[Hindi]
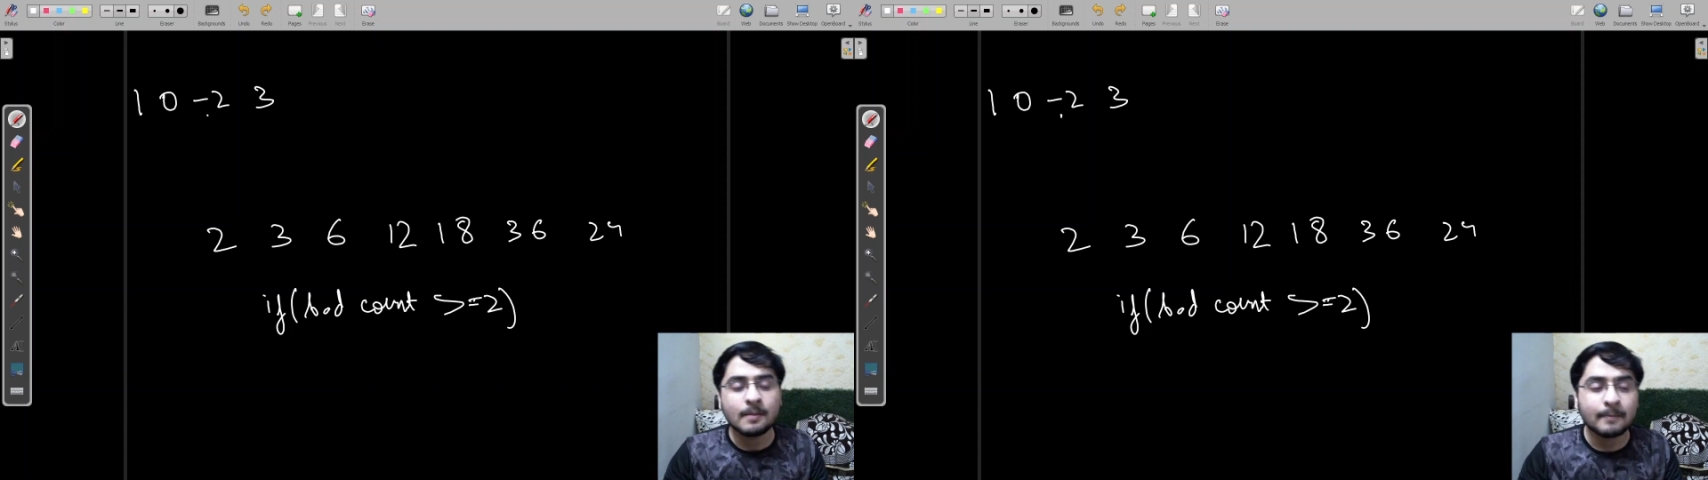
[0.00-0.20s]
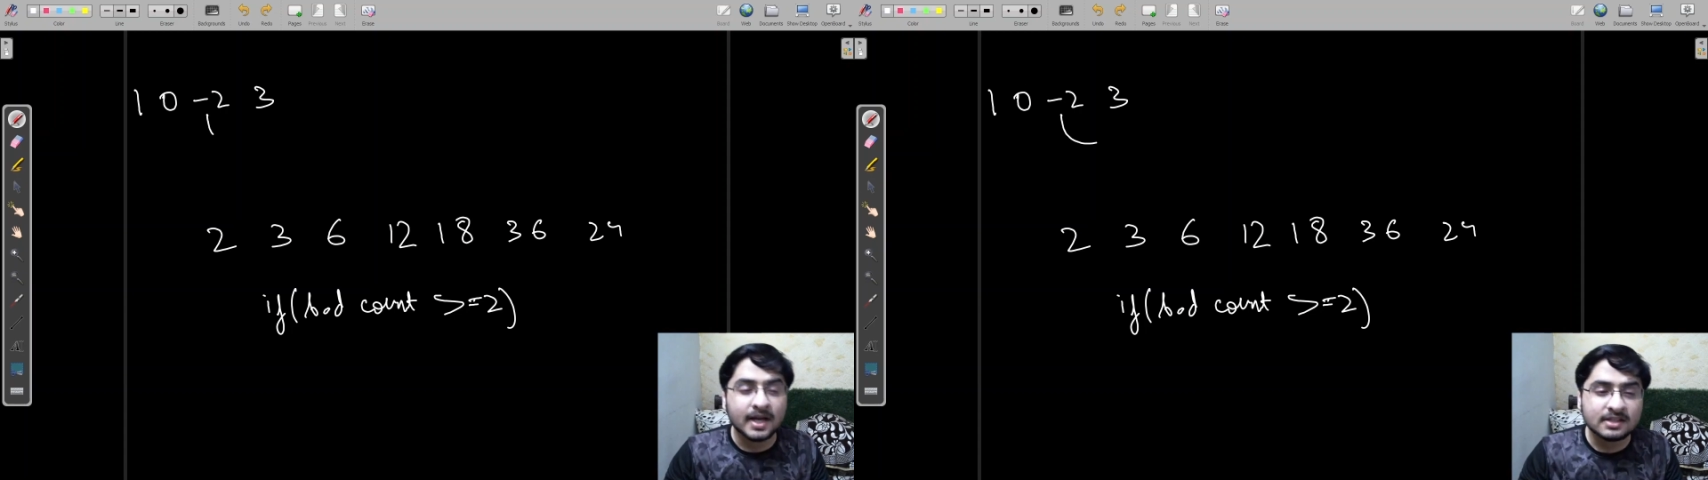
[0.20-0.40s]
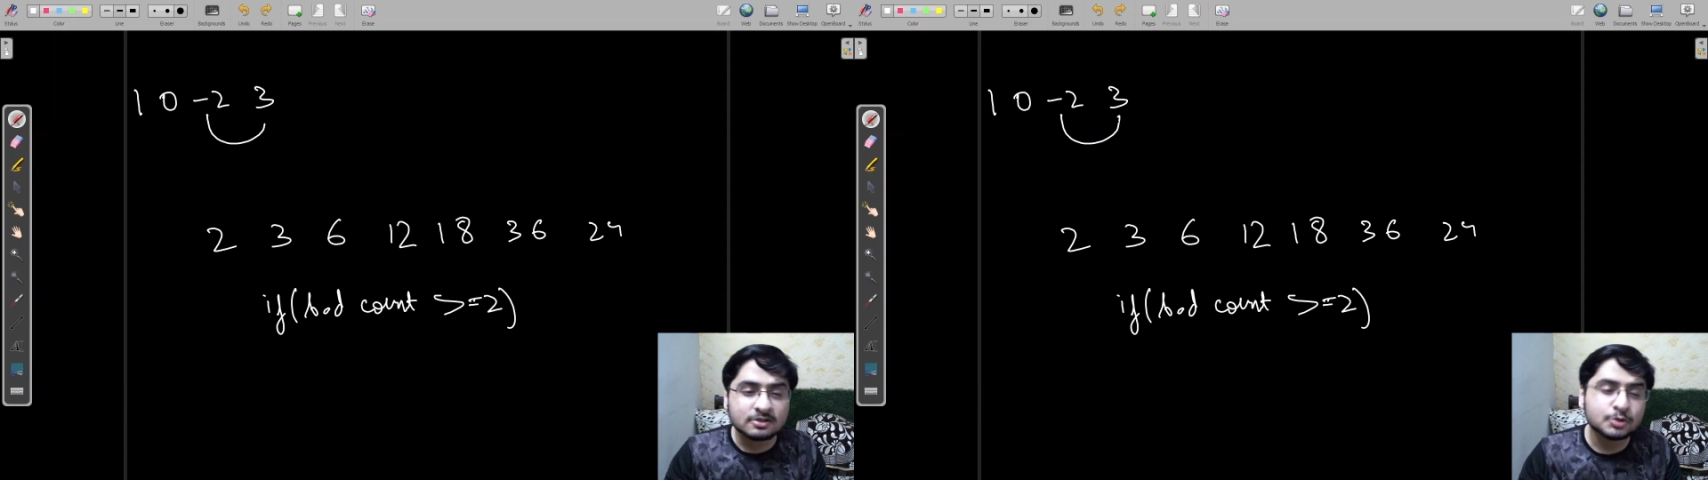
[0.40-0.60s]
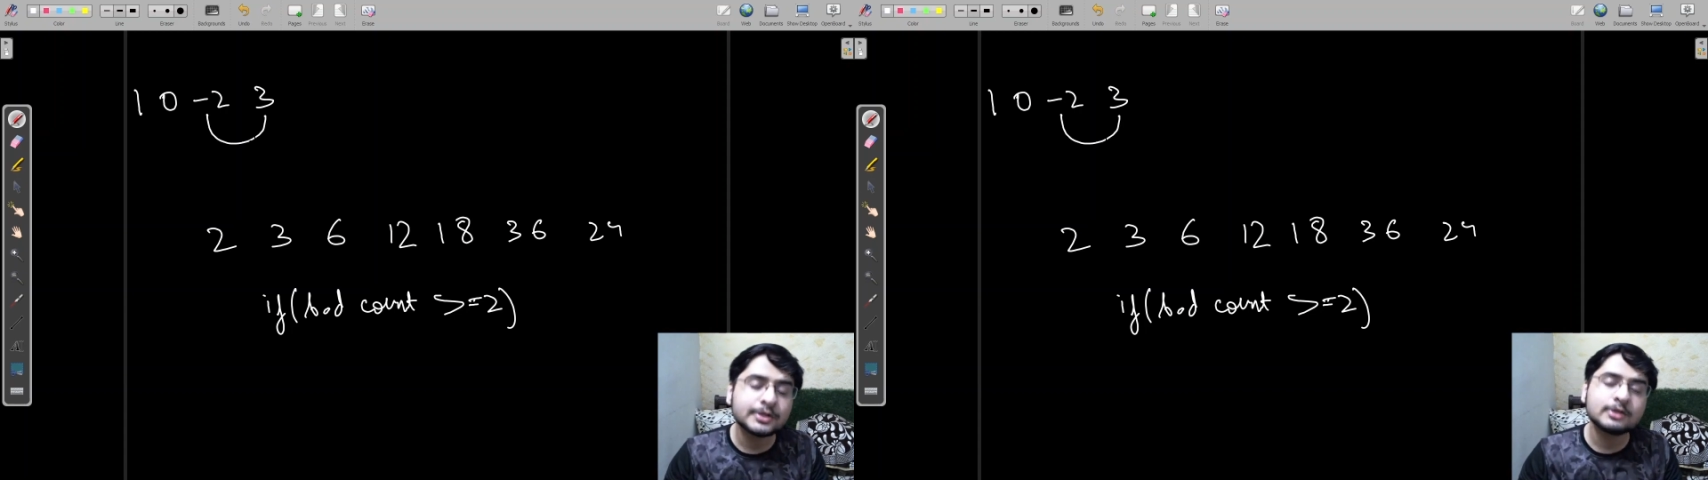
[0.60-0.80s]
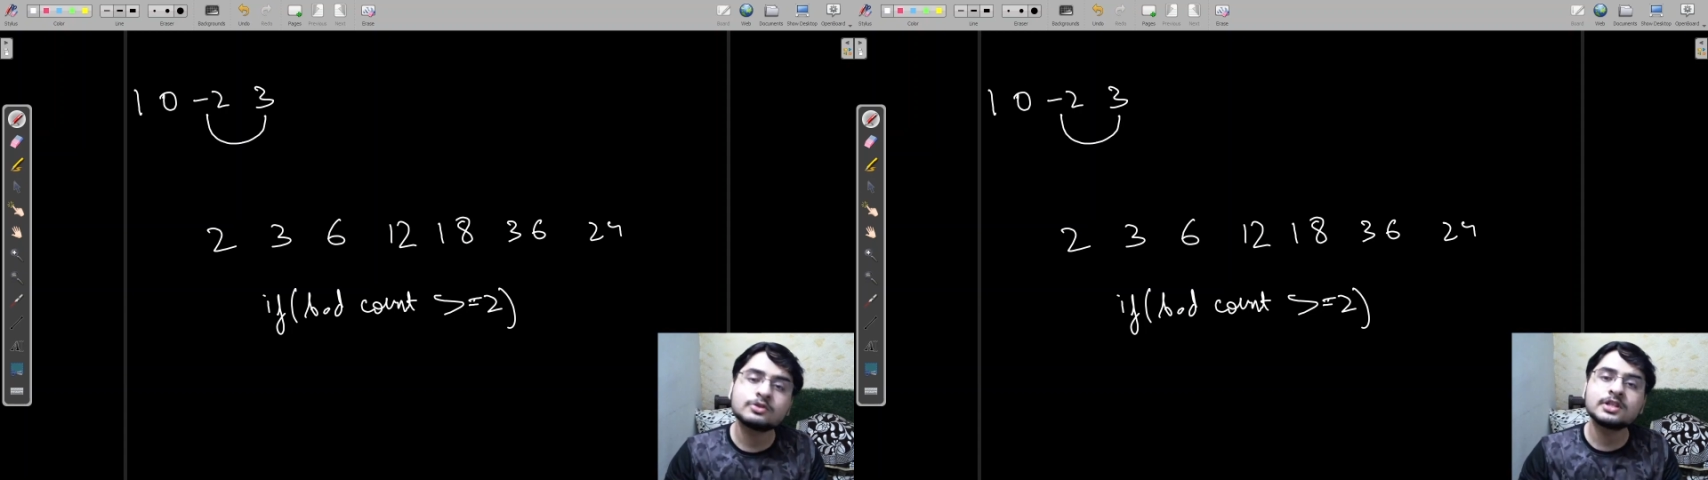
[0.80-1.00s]
माइनस टू
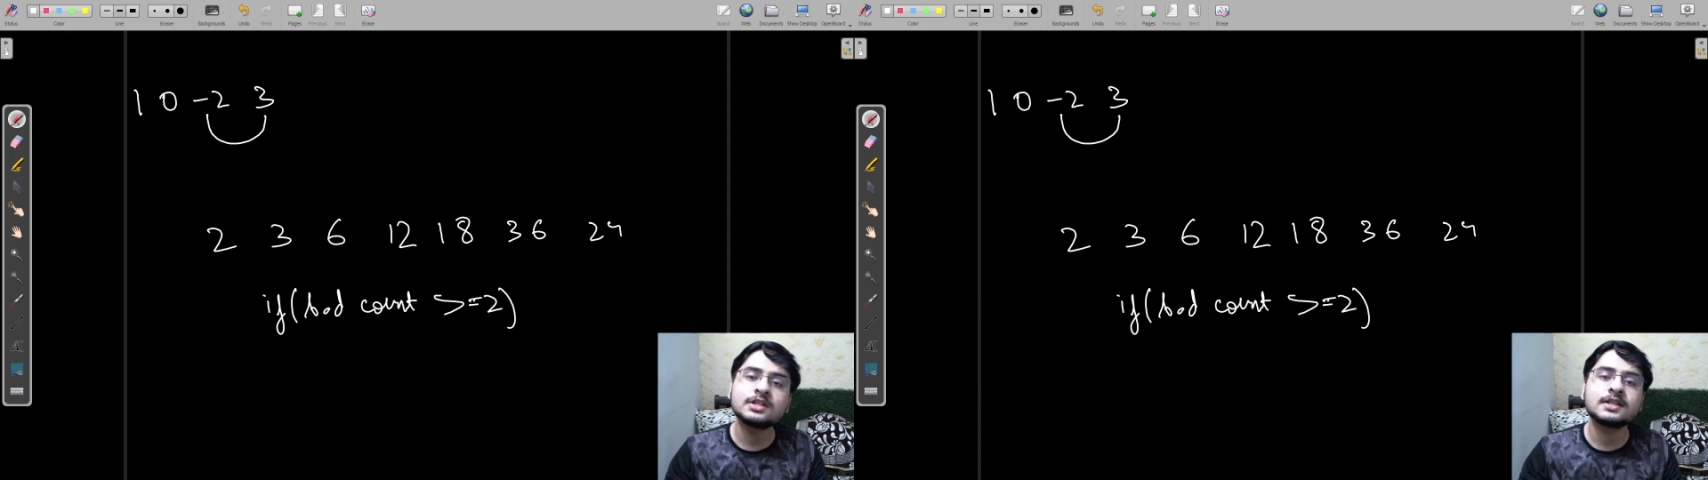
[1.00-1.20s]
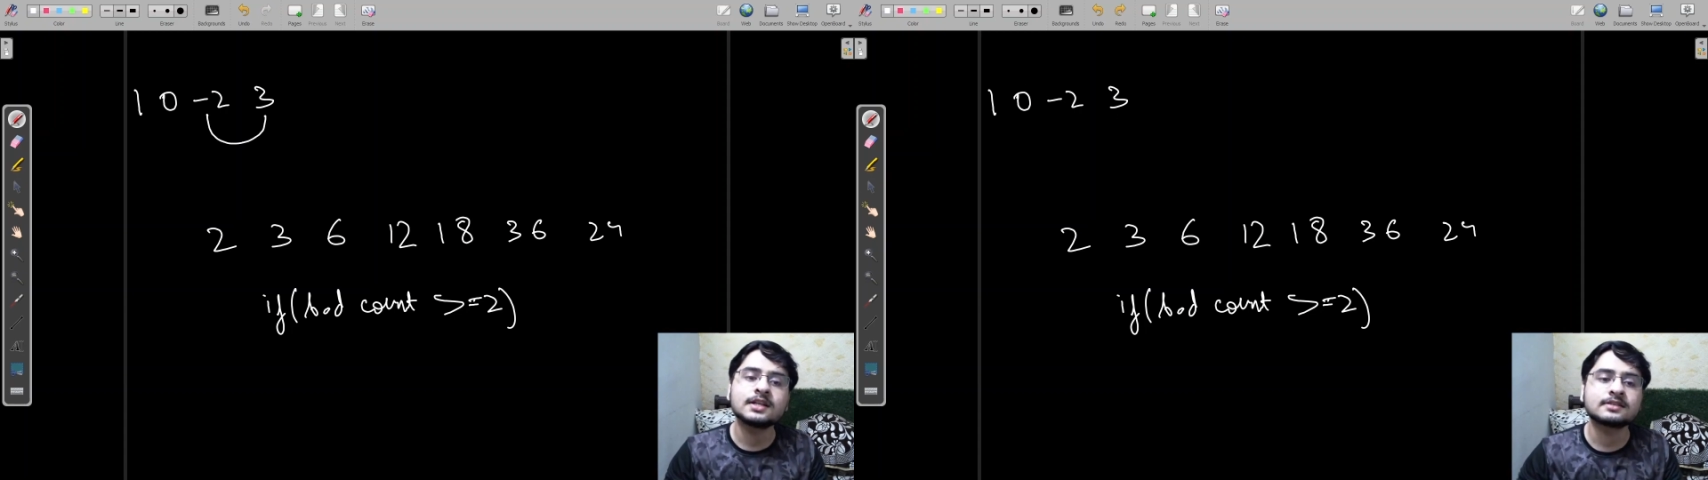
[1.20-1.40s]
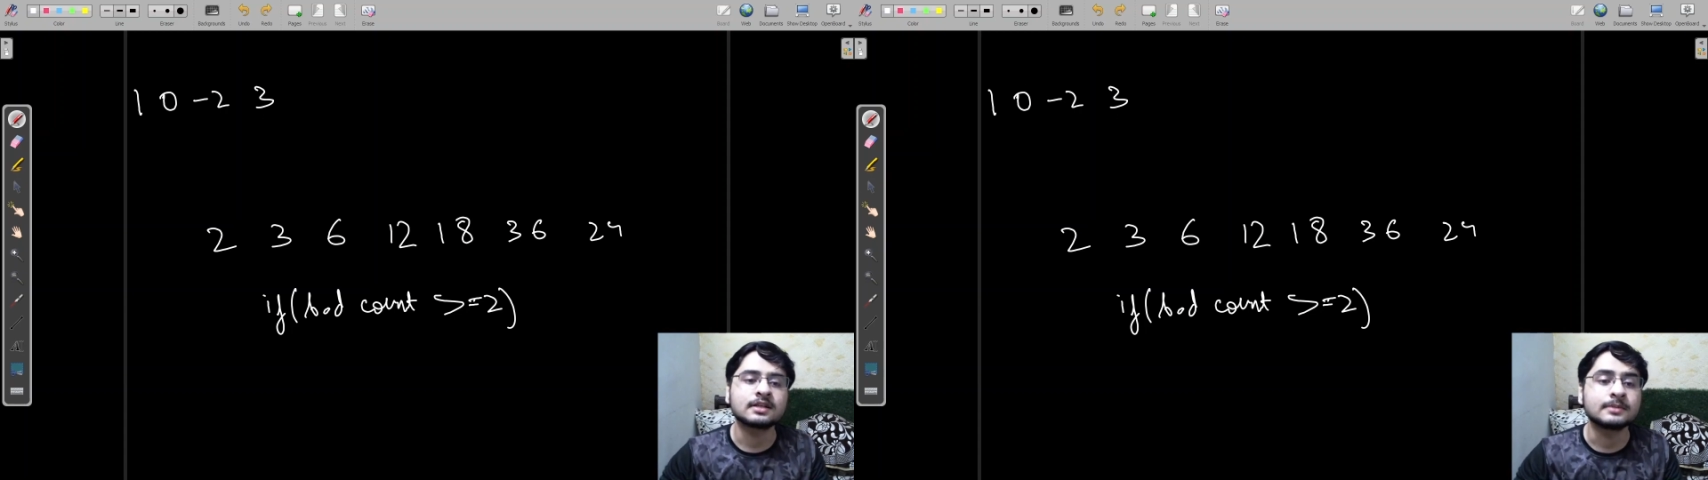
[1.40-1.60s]
इंटू थ्री नहीं है इस में